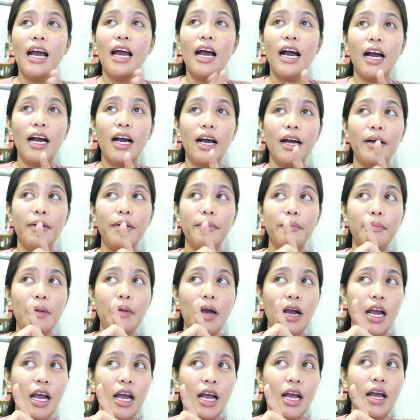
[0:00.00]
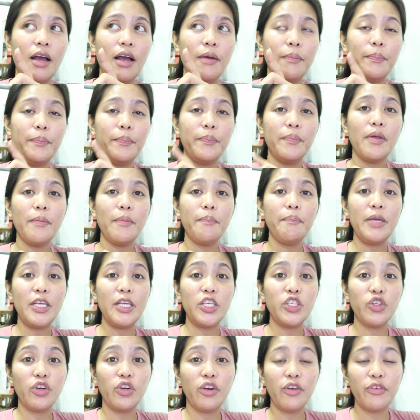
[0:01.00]
uh, mga
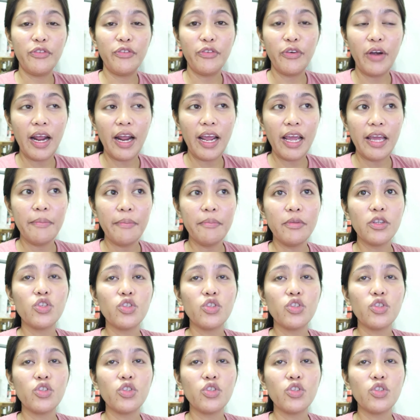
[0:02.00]
picture frame.